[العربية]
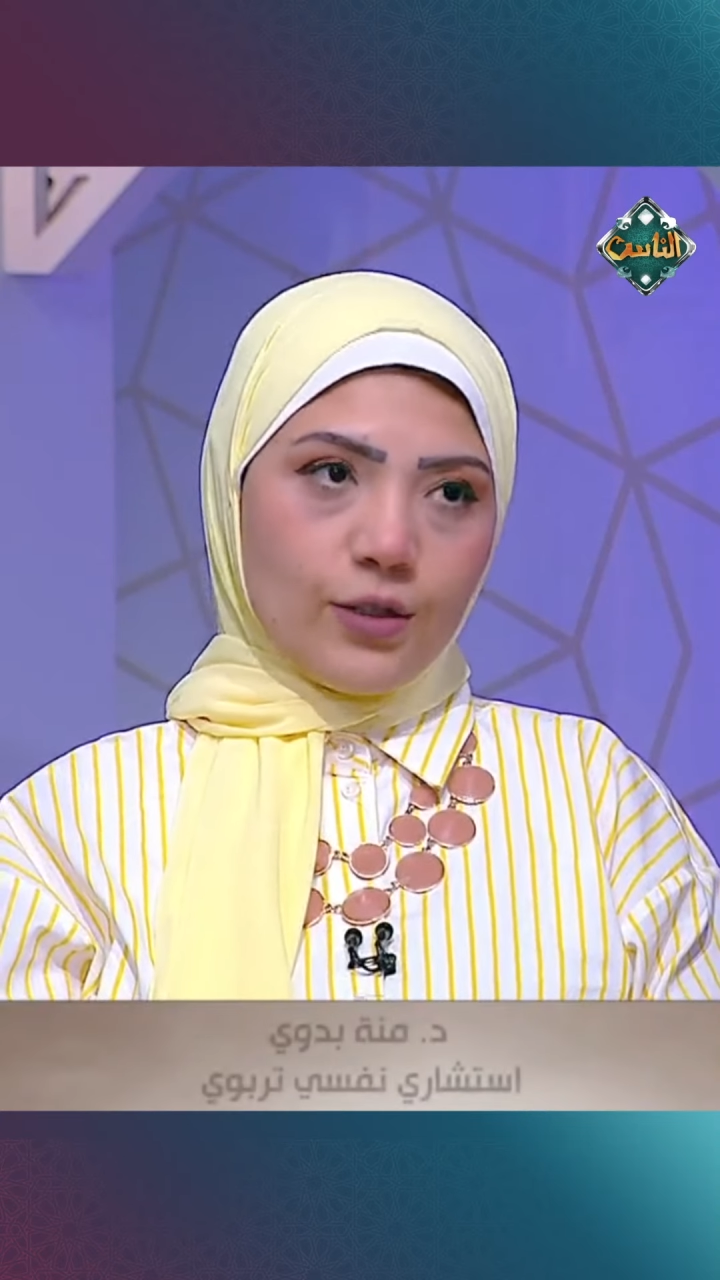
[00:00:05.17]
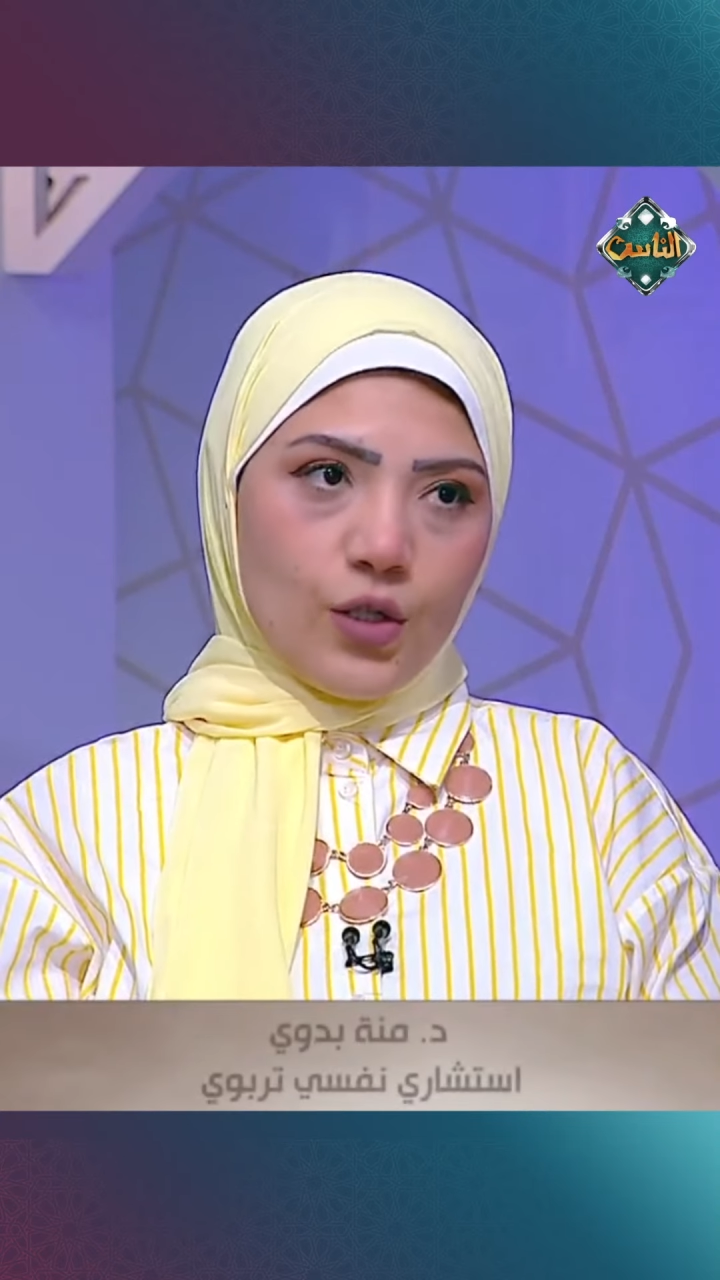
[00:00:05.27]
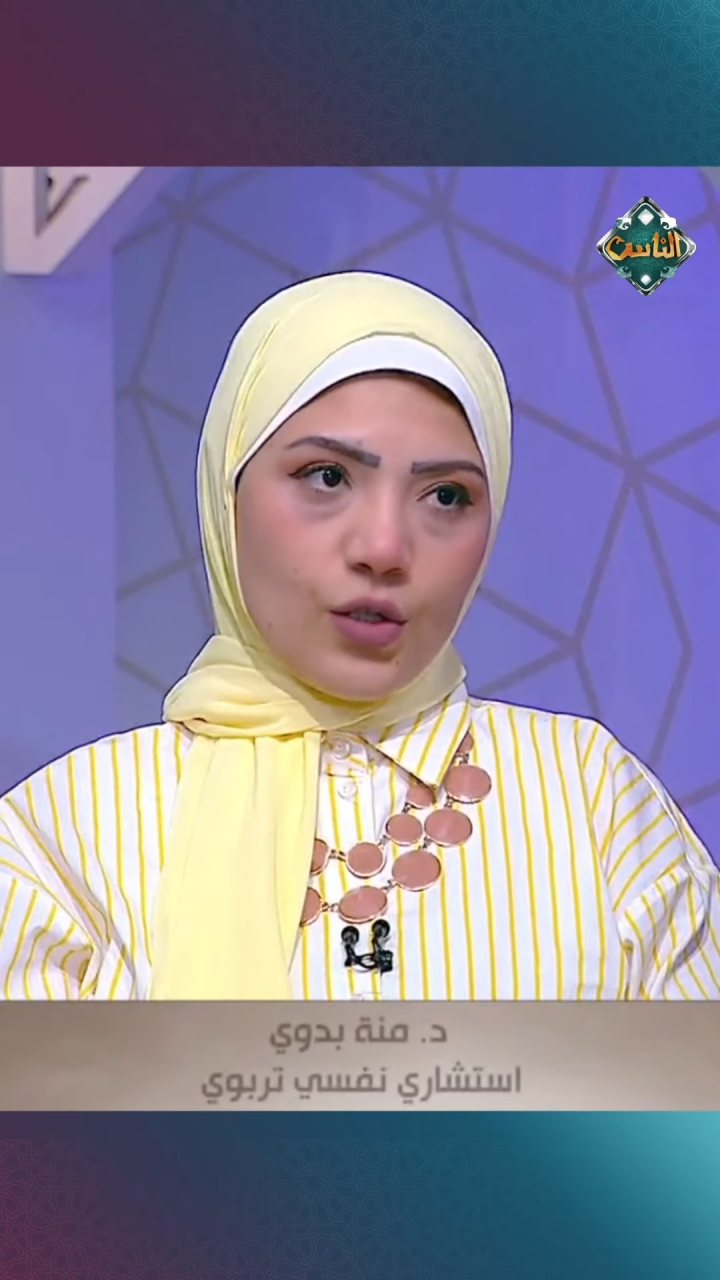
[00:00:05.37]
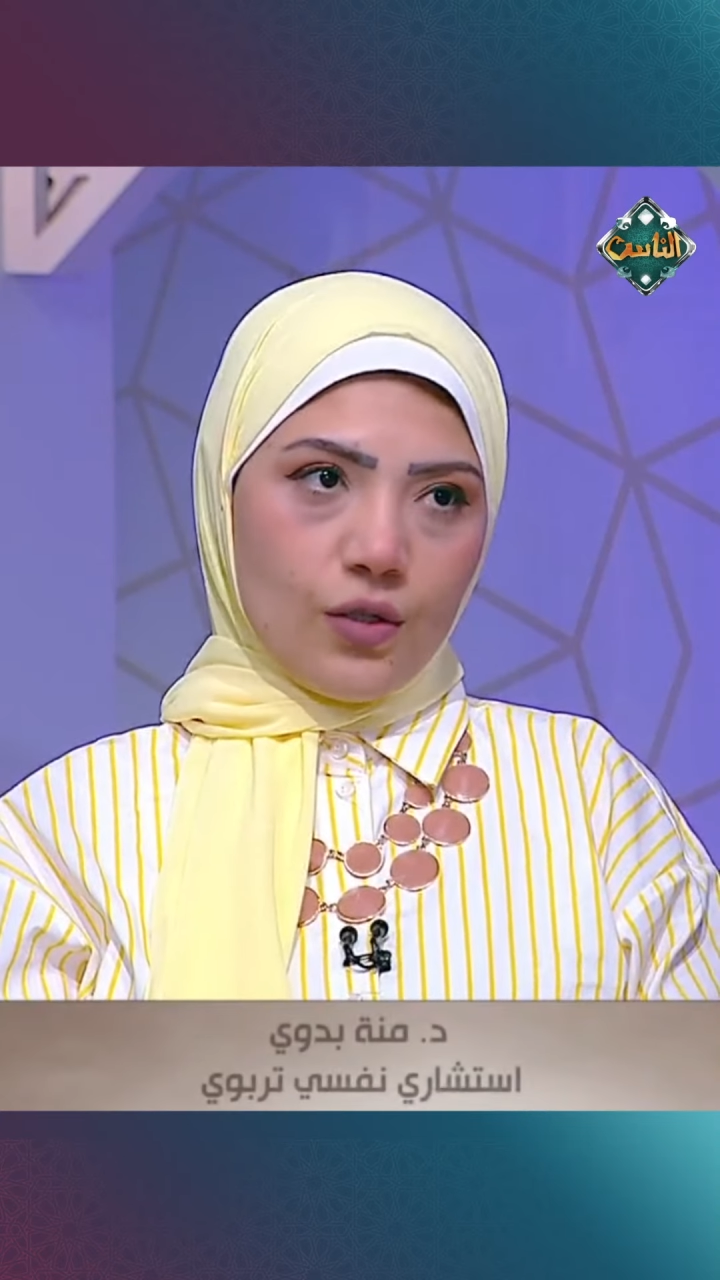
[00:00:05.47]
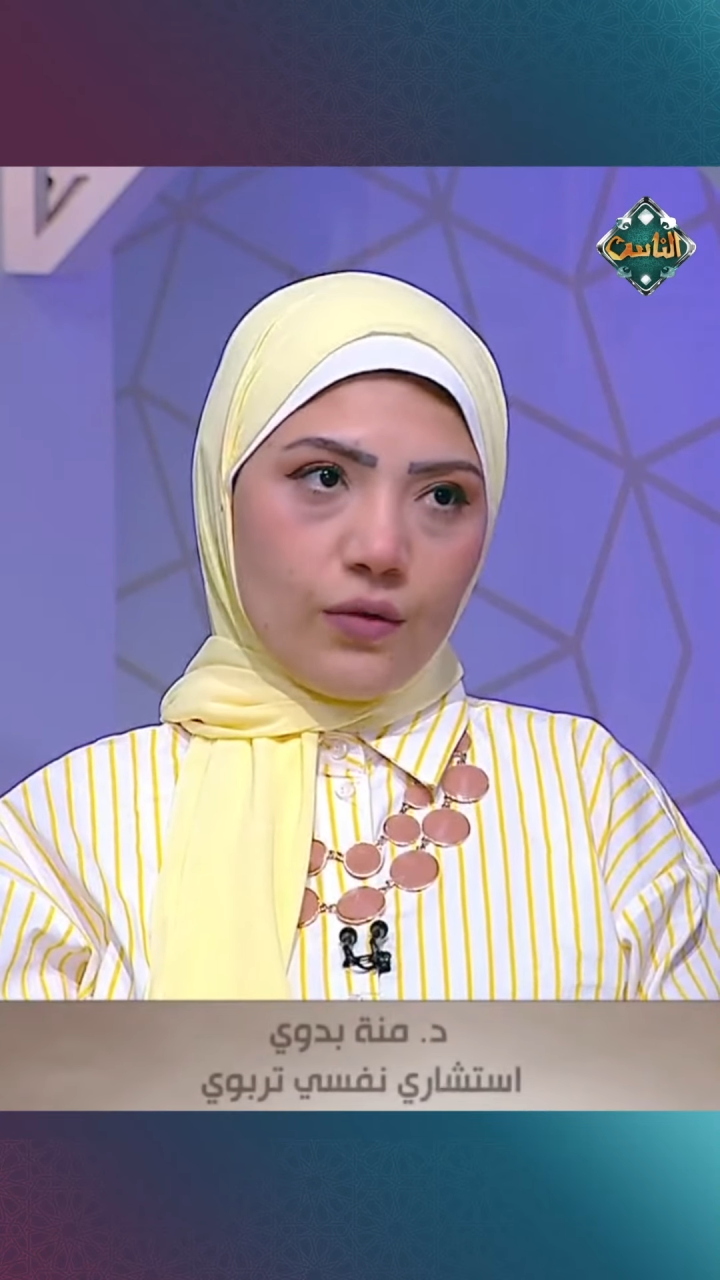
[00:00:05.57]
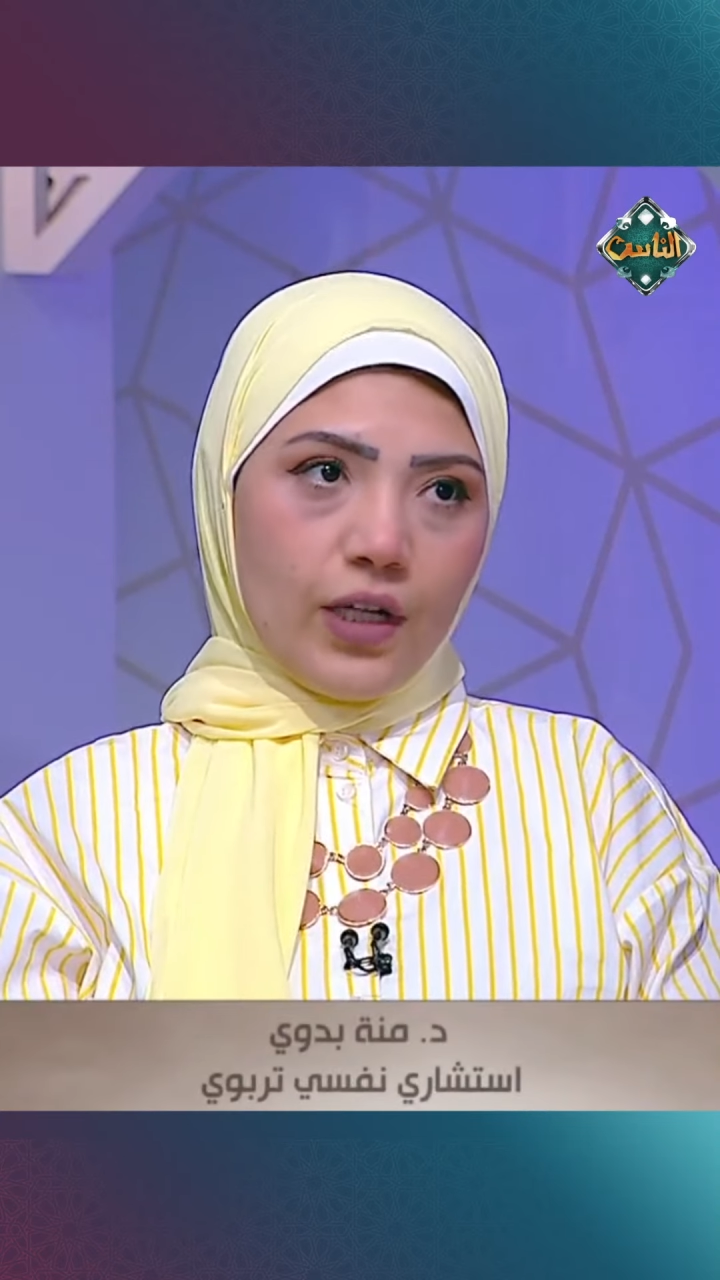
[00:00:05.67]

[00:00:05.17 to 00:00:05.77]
خاصه في